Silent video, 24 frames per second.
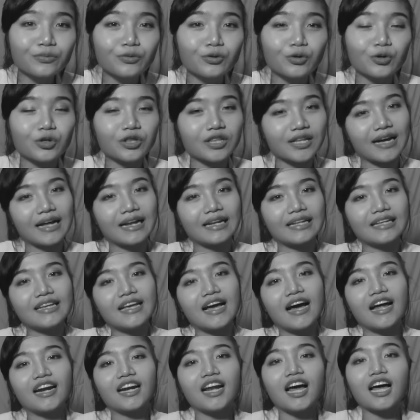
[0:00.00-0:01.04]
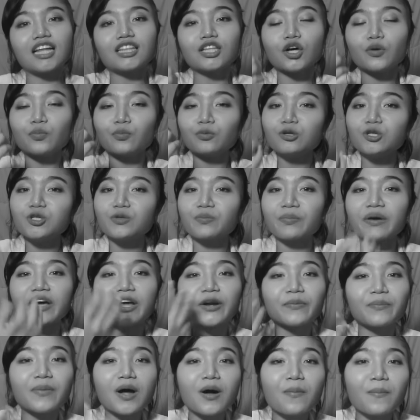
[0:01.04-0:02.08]
mulut kalian ataupun
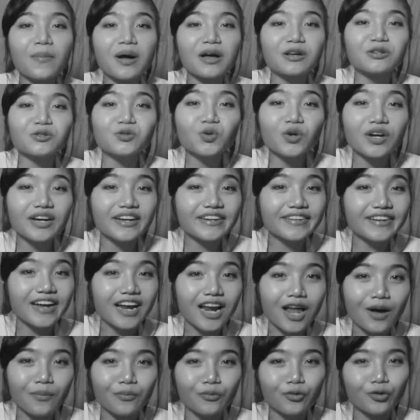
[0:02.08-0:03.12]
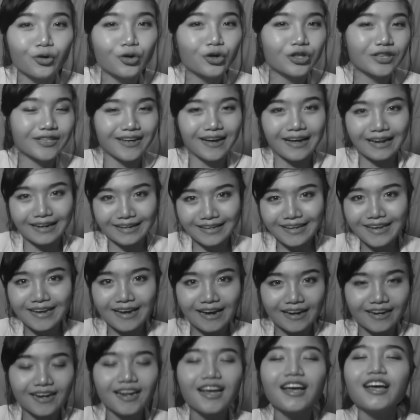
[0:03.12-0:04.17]
sperma masuk ke dalam mulut
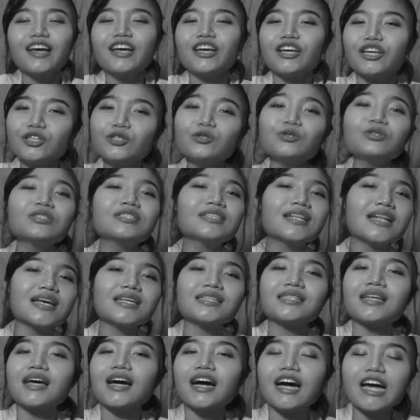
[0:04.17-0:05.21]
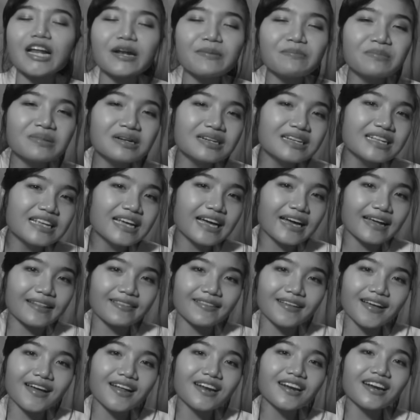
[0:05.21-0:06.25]
kalian itu jelas akan
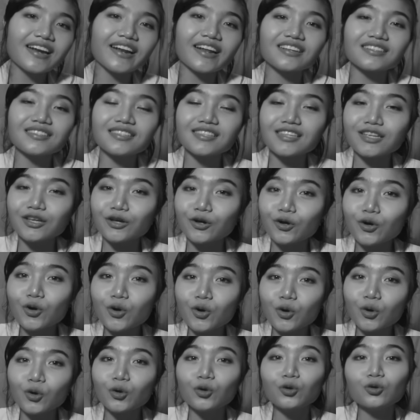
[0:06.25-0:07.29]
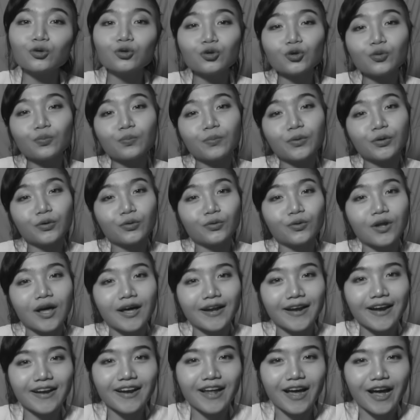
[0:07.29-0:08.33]
meningkatkan resiko untuk
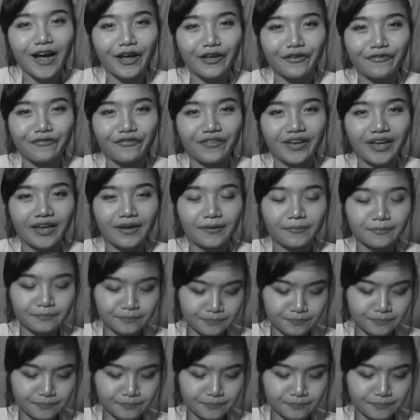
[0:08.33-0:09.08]
penularan HIV